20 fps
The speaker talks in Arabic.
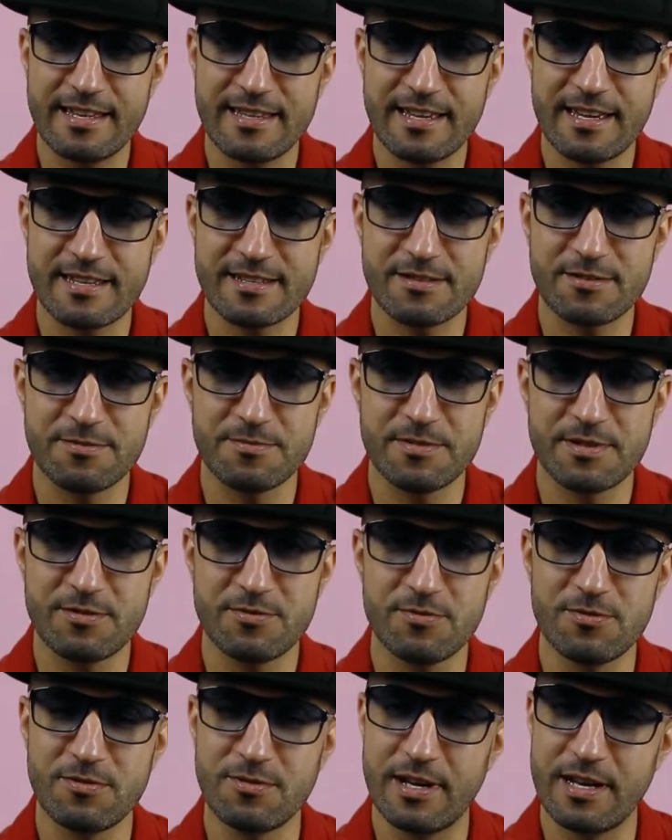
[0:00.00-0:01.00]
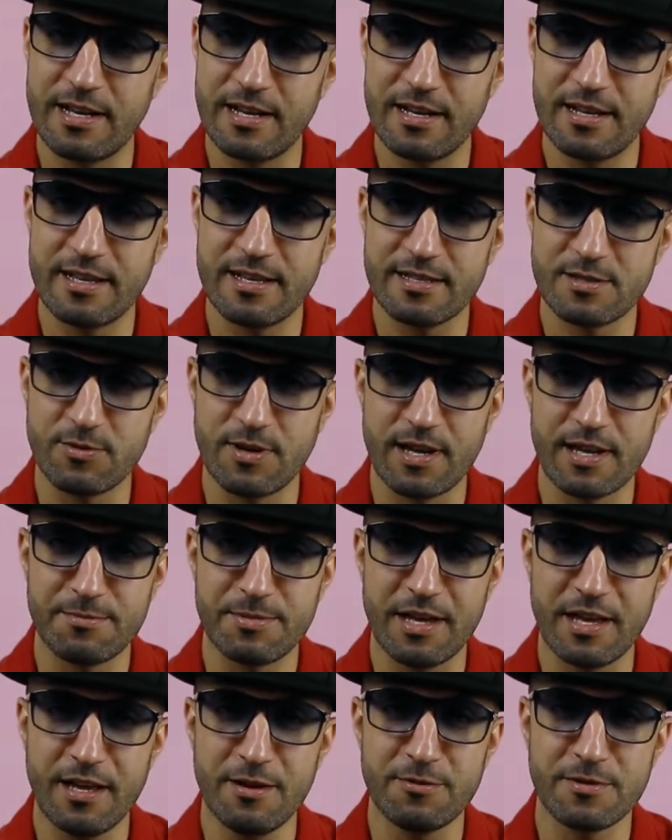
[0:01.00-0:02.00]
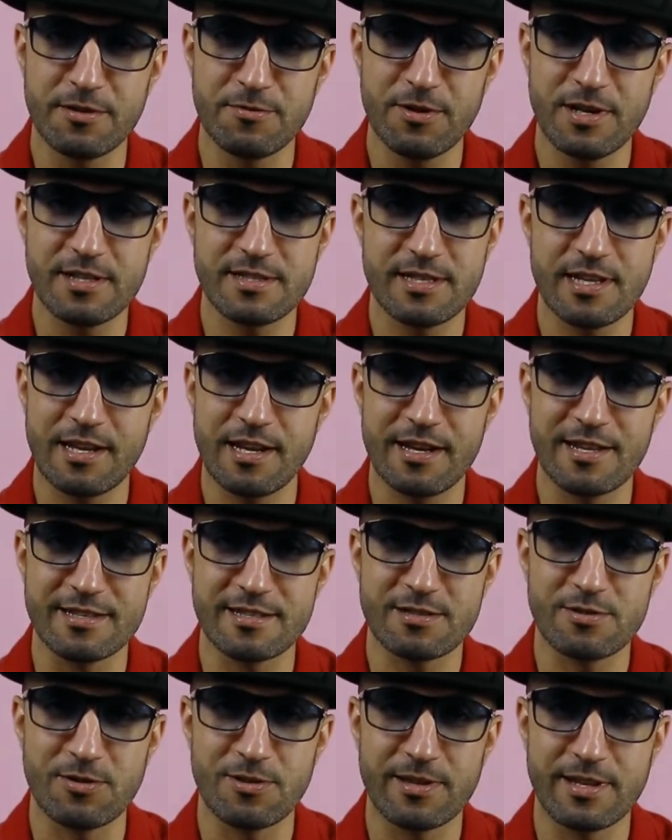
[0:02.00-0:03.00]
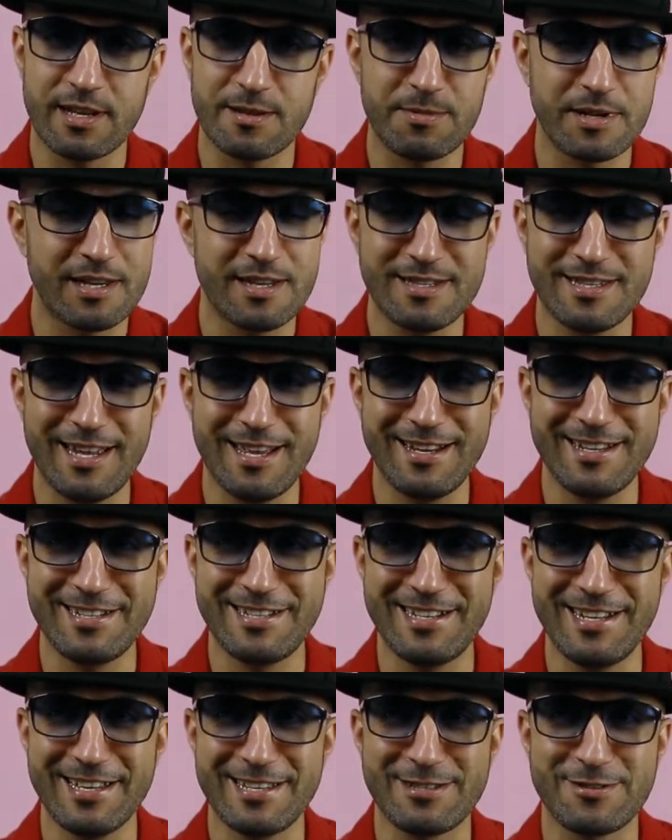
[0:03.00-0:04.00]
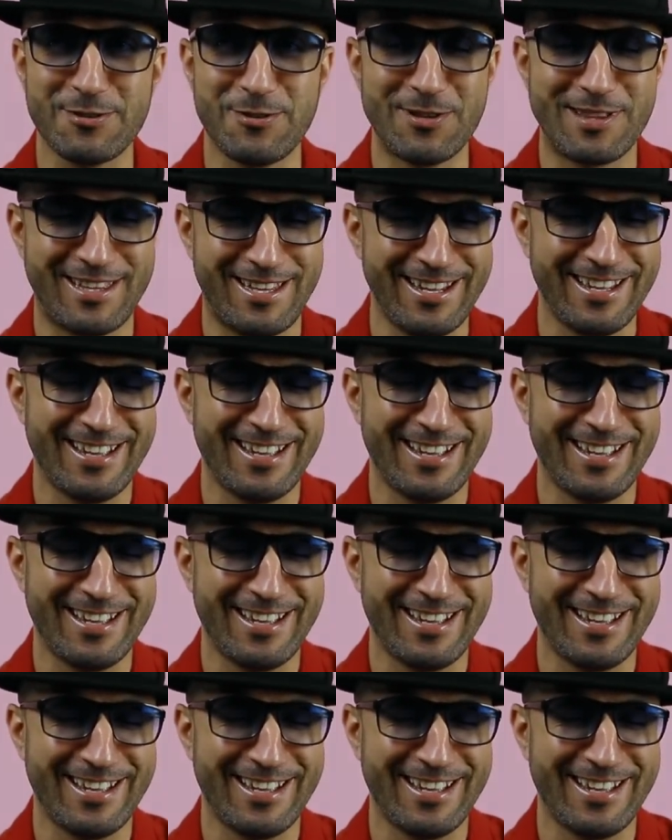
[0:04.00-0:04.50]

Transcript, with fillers: هذه خاصكم تسولوها لزهير بهاوي هو اللي سال لي السولد انا ما كيساليش لي السولد